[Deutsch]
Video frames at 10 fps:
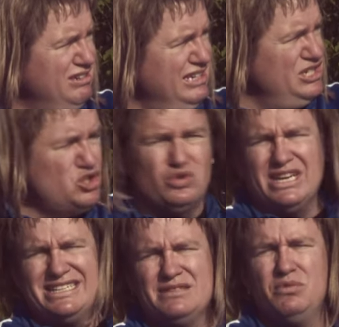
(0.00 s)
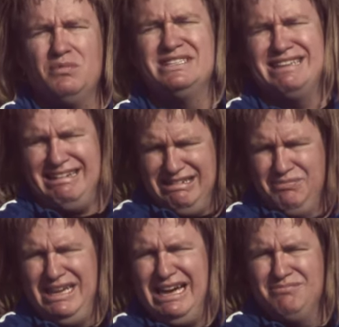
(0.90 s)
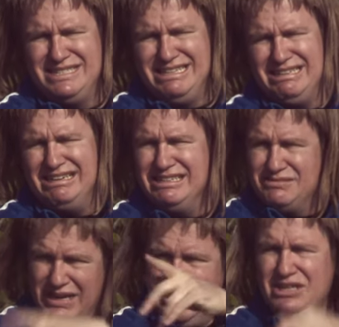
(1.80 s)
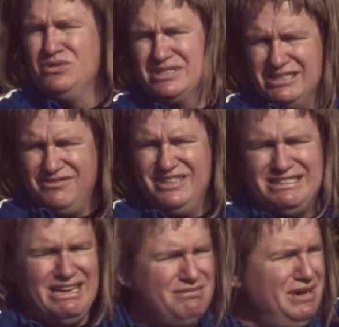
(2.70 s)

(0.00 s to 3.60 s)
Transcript: Ey. Die Stuttgarter sind momentan mehr am Zittern als meine Jungs nach vier Tagen